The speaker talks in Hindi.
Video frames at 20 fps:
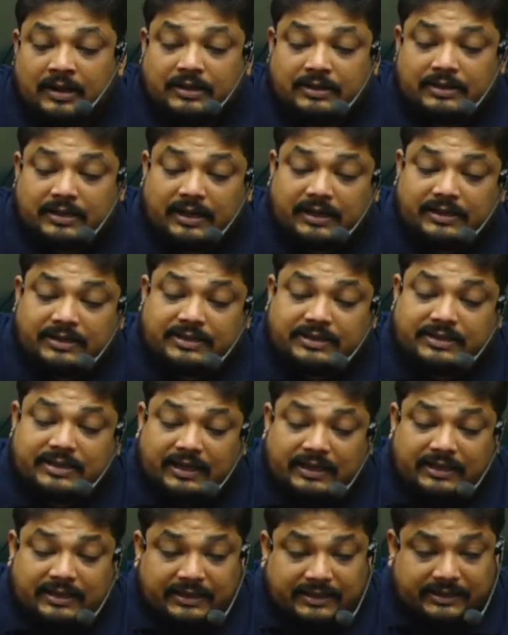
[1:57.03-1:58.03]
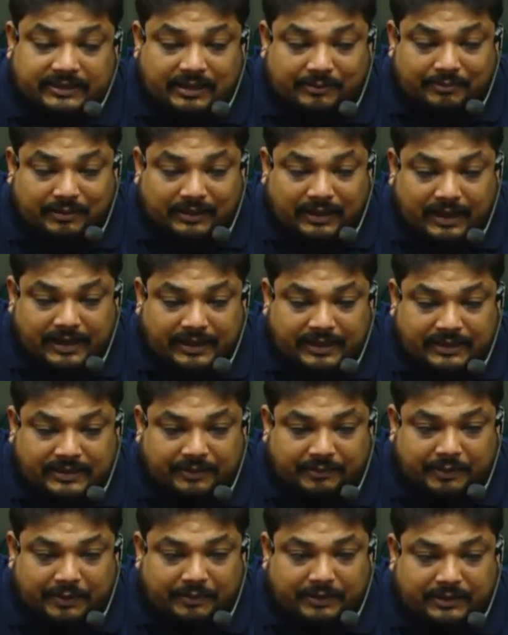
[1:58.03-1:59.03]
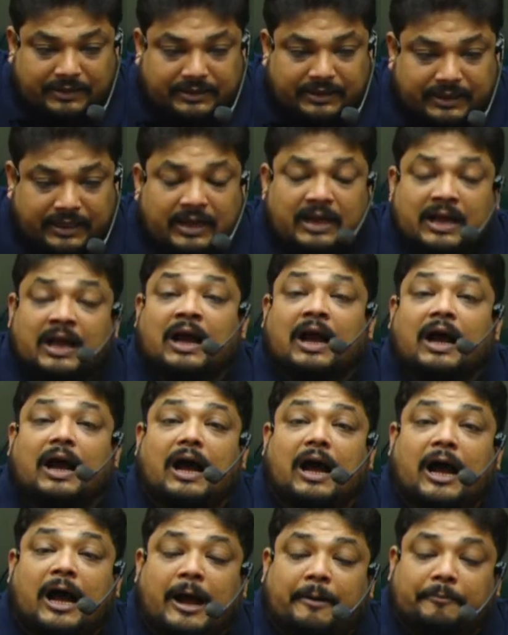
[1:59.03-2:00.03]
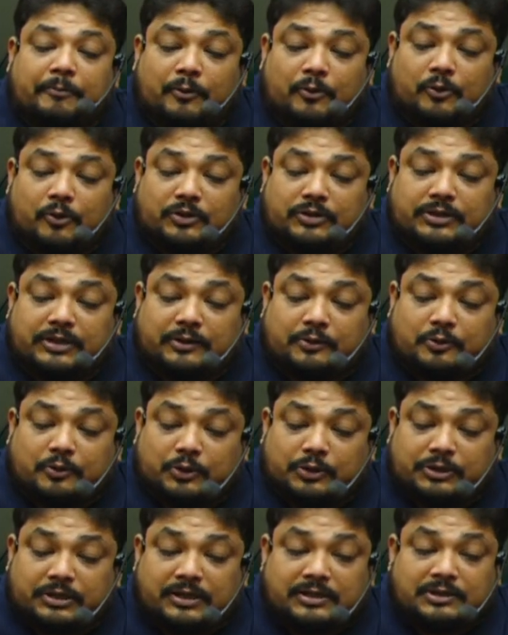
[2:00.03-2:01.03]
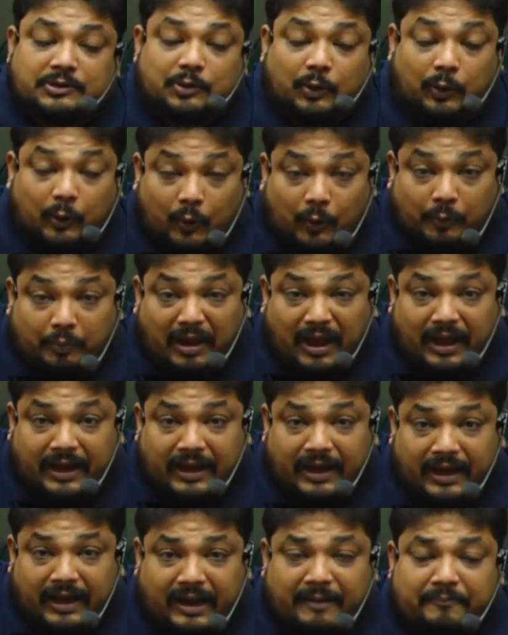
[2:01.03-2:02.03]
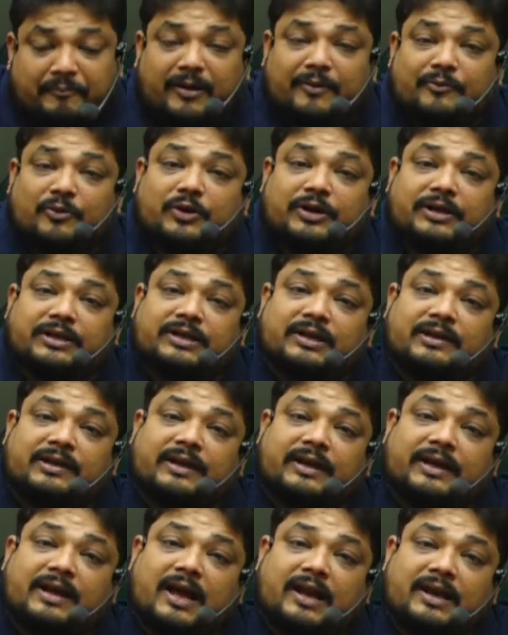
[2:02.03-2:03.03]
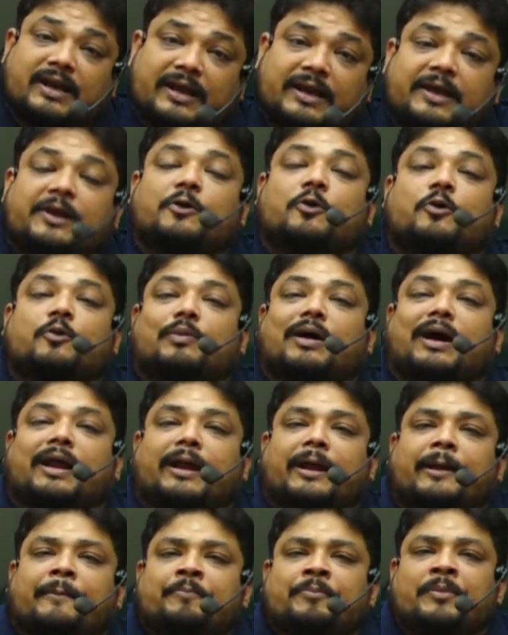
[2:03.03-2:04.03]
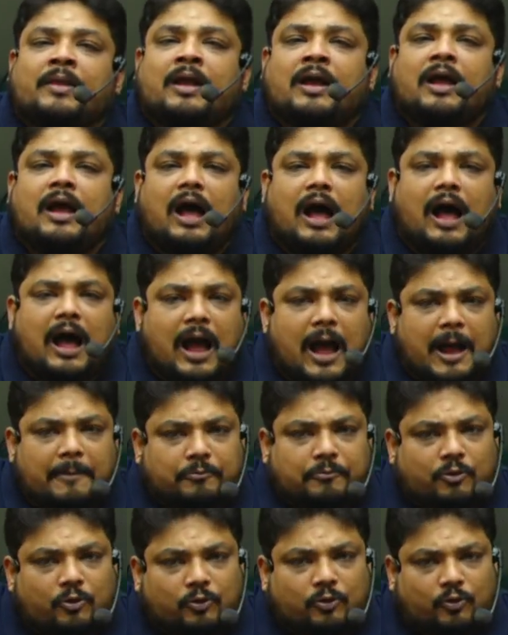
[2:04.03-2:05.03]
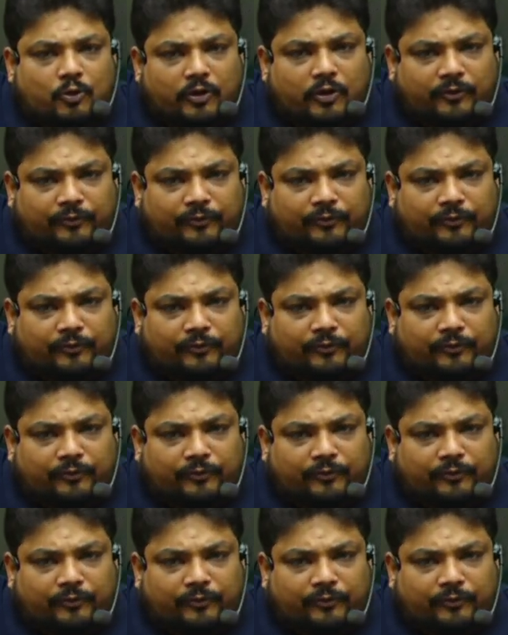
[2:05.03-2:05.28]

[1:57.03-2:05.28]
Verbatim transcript: जरा जल्दी से बताइए सभी बच्चे आप लोगों से क्वेश्चंस हो पा रहे हैं परमोटेशन के या नहीं हो पा रहे आपको कोई